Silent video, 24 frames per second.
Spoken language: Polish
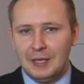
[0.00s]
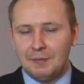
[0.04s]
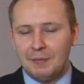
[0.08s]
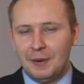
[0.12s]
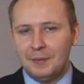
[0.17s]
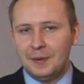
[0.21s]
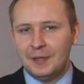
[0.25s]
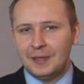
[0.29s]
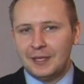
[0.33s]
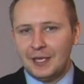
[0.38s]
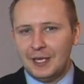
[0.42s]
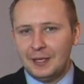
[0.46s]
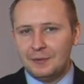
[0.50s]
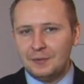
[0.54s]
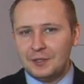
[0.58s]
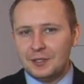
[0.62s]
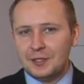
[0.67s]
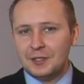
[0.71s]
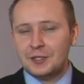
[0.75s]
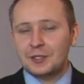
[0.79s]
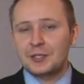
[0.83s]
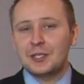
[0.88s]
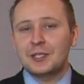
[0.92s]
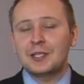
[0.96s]

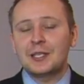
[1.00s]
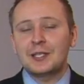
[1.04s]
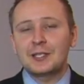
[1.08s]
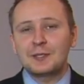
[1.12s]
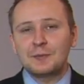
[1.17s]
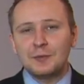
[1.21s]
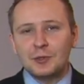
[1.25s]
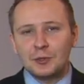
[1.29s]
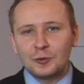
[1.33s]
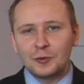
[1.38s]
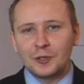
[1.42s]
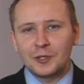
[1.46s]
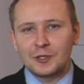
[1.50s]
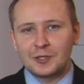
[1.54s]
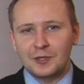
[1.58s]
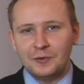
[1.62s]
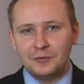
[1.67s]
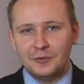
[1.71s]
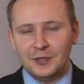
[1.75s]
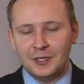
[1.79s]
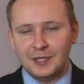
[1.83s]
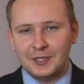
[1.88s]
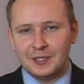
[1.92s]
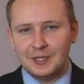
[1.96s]
Pamiętajmy, że transmitując
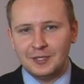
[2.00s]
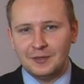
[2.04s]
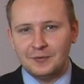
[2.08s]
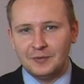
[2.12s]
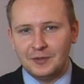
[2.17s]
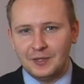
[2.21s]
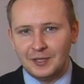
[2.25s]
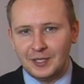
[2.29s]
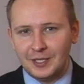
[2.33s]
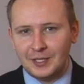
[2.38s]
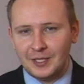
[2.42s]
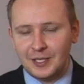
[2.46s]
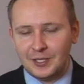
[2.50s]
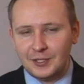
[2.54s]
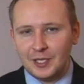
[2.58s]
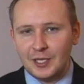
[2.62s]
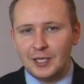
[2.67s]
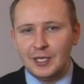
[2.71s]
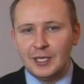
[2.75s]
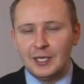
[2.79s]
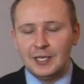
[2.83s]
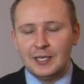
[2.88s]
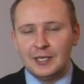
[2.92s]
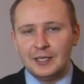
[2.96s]
konferencję w internecie
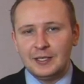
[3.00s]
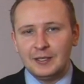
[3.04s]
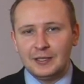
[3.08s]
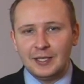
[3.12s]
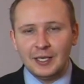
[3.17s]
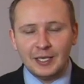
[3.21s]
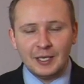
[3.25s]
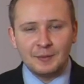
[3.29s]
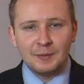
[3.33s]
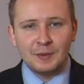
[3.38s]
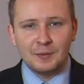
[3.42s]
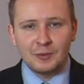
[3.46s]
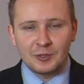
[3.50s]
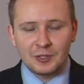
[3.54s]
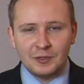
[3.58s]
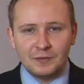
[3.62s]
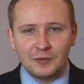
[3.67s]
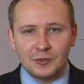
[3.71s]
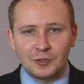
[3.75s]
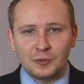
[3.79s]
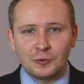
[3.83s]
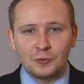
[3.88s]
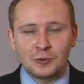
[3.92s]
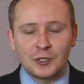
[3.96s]
dajemy
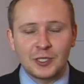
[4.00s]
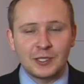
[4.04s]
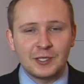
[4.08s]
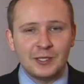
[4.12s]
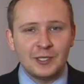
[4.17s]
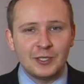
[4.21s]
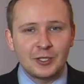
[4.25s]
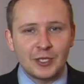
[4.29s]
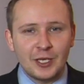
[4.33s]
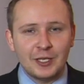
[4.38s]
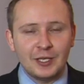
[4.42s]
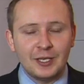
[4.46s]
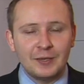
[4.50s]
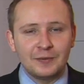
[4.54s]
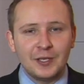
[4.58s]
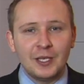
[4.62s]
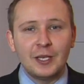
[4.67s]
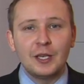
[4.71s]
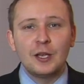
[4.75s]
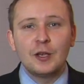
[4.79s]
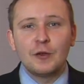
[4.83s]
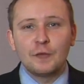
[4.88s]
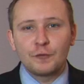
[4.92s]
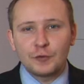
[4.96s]
możliwość uczestniczenia w
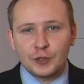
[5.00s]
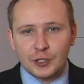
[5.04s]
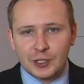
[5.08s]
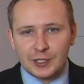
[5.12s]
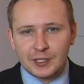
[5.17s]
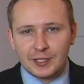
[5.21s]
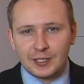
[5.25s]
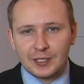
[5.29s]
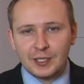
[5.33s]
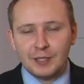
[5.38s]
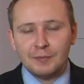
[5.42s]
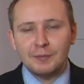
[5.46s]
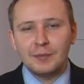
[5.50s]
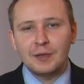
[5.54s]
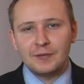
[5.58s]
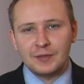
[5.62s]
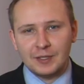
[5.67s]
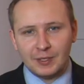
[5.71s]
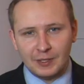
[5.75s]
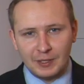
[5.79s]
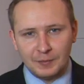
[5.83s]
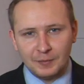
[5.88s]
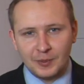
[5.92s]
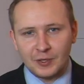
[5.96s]
niej wszystkim w
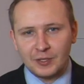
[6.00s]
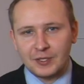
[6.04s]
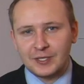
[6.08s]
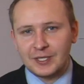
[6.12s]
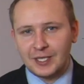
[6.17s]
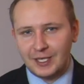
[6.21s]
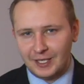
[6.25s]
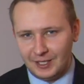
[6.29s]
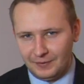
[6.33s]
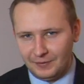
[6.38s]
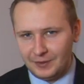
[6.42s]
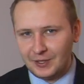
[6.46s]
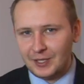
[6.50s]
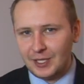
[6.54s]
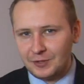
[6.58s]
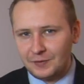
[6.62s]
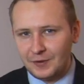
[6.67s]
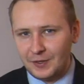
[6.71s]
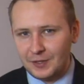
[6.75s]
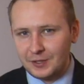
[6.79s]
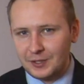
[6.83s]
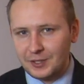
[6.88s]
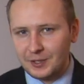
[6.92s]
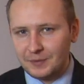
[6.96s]
całej Polsce, a nawet na
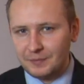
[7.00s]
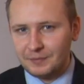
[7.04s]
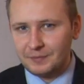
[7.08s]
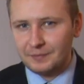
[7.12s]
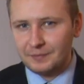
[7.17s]
świecie.